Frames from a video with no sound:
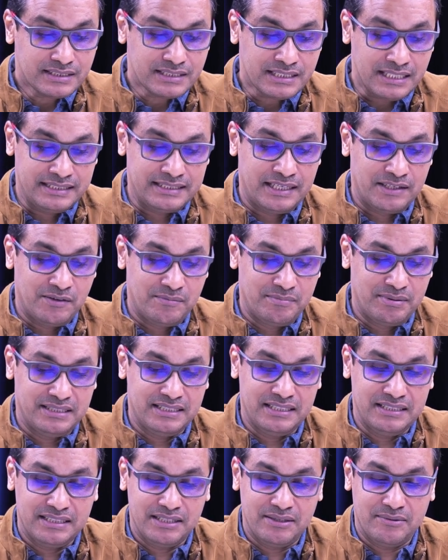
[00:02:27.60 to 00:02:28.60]
tengo
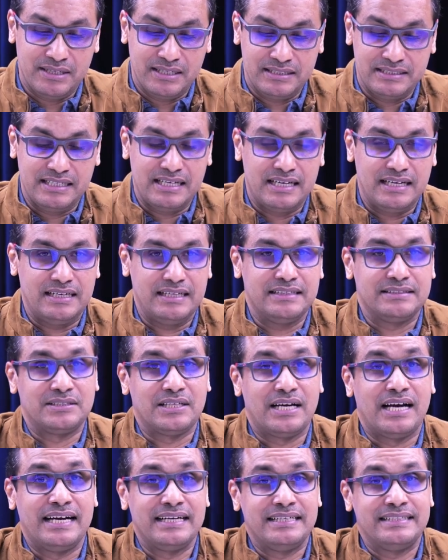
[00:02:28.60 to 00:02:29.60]
pendiente ver ya,
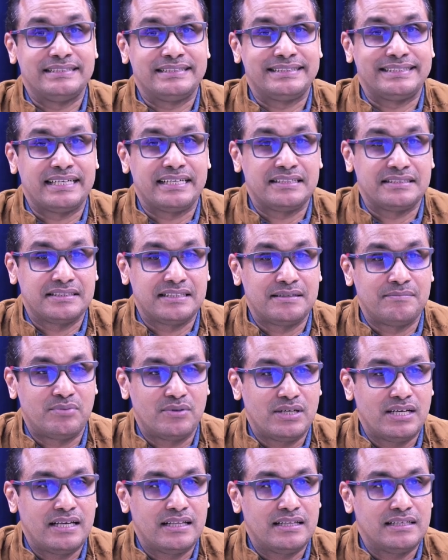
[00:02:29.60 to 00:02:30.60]
hay tres
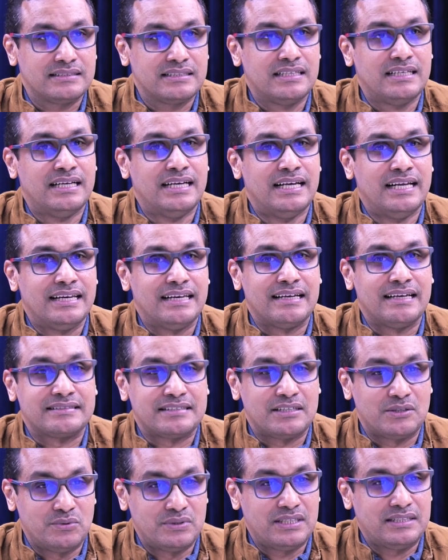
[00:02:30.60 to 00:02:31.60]
temporadas, la
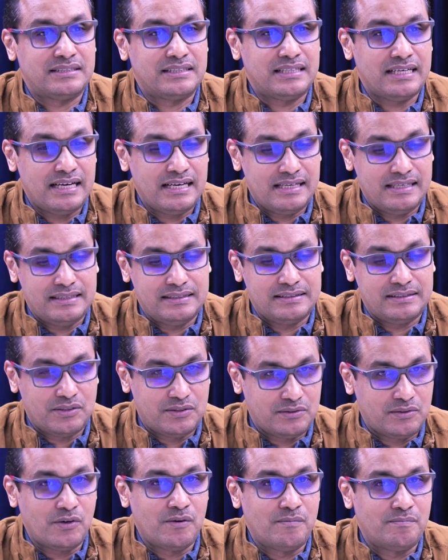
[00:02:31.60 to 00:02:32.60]
segunda está
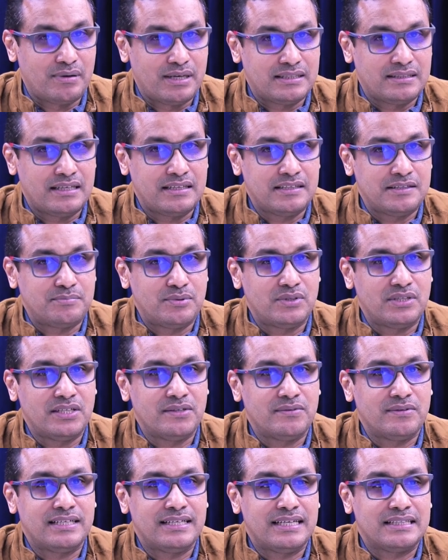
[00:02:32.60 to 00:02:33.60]
completa
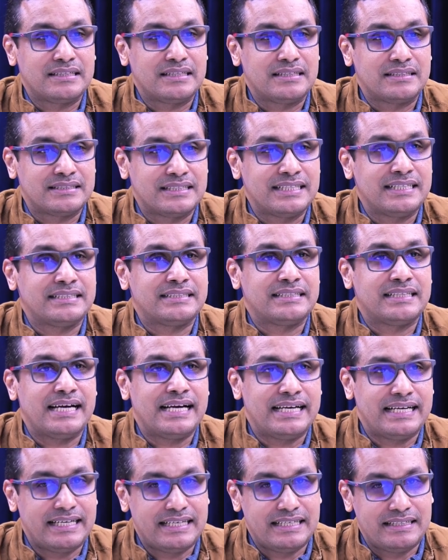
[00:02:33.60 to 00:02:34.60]
disponible y la tercera
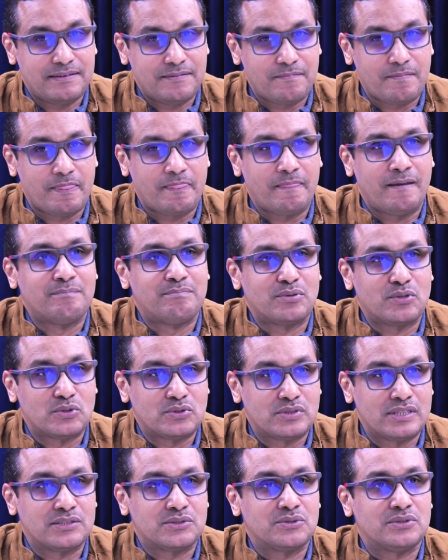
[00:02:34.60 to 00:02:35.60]
está en,
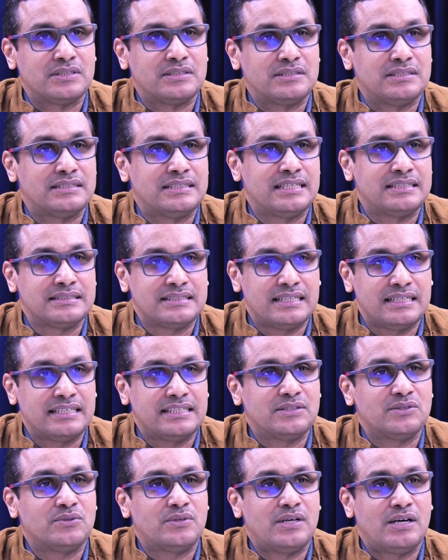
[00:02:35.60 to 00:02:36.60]
proceso, es decir, están
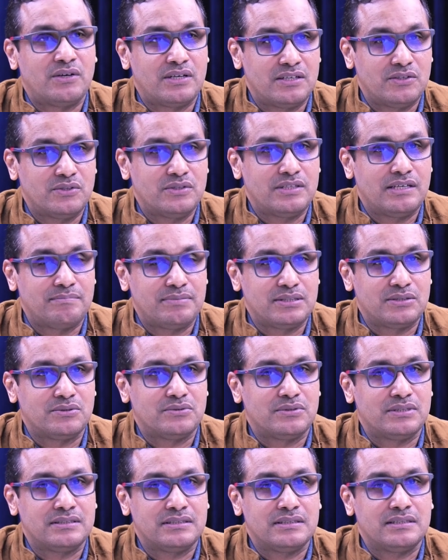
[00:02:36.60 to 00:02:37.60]
saliendo ahora los
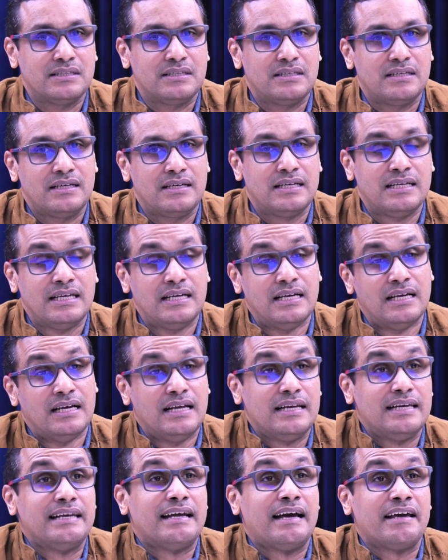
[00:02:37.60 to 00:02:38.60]
capítulos, es decir, que
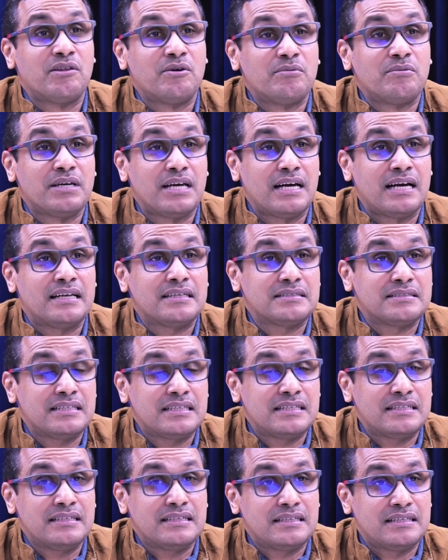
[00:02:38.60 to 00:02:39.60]
le ha ido bien a la
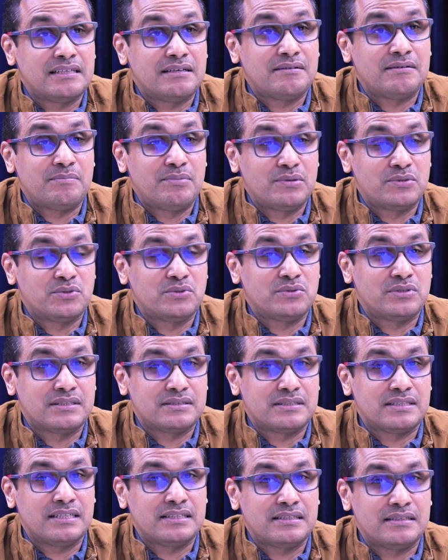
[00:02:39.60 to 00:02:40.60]
serie, que ya va por su
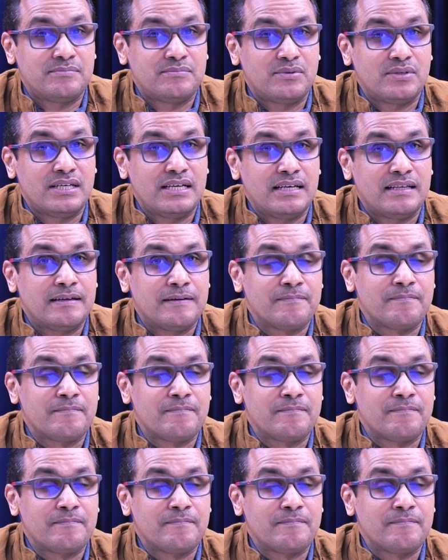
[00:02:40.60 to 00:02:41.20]
tercera temporada.